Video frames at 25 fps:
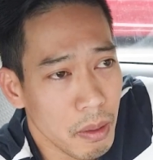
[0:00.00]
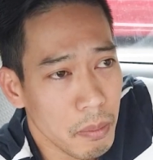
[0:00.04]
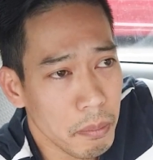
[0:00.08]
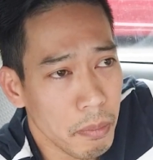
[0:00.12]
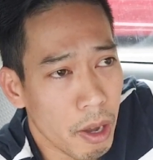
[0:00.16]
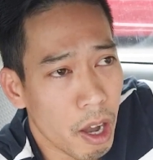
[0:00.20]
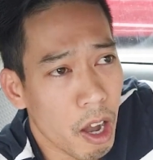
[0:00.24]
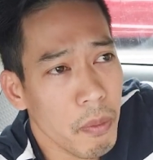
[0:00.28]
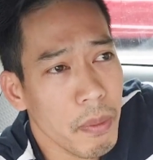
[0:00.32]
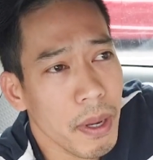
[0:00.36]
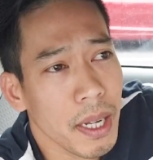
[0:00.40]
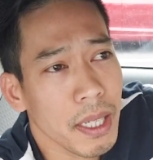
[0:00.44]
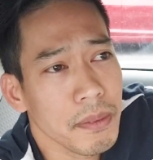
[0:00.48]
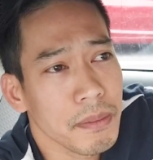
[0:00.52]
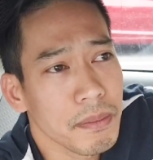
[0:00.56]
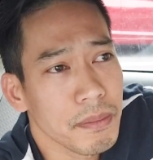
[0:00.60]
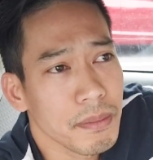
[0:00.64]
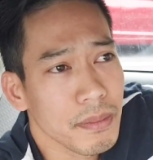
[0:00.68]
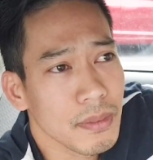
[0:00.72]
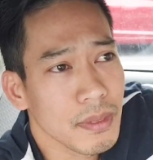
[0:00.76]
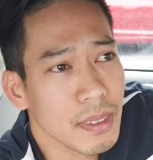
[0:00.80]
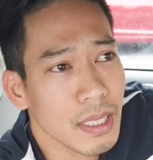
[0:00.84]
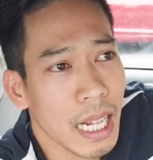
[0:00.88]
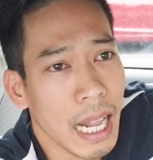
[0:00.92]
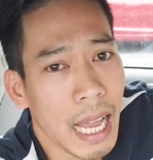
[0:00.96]
một á
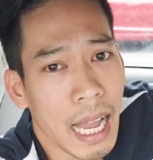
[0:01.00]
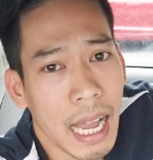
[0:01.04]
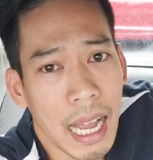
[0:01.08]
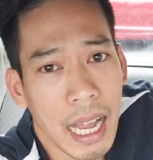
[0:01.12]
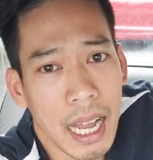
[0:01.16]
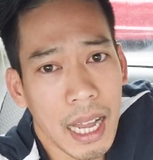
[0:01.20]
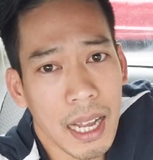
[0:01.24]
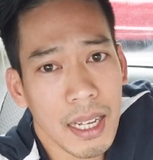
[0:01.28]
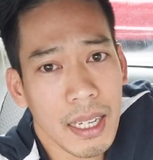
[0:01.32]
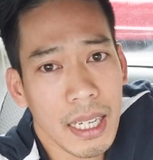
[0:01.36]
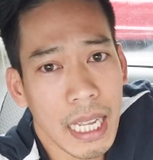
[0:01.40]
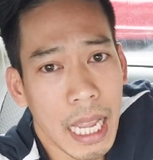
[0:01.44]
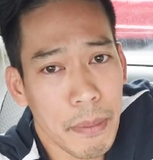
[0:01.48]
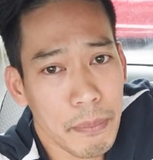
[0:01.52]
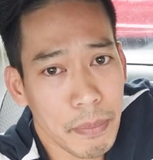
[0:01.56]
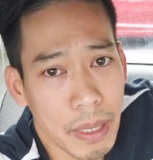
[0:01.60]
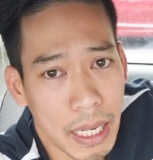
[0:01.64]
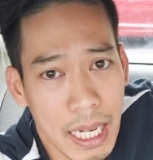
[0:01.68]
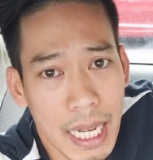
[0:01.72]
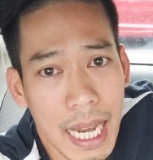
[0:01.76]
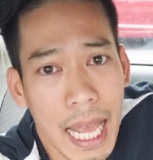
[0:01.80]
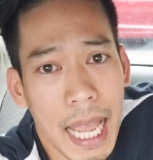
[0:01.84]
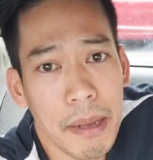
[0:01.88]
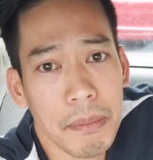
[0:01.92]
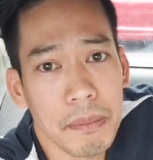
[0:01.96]
là em
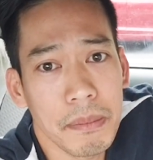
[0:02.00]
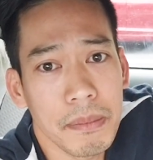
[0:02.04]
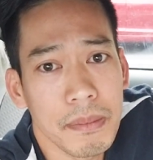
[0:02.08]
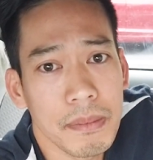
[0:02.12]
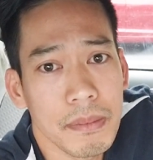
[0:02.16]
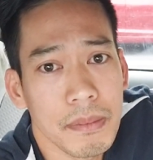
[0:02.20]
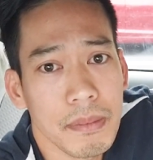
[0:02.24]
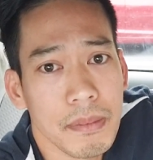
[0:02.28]
nghĩ làm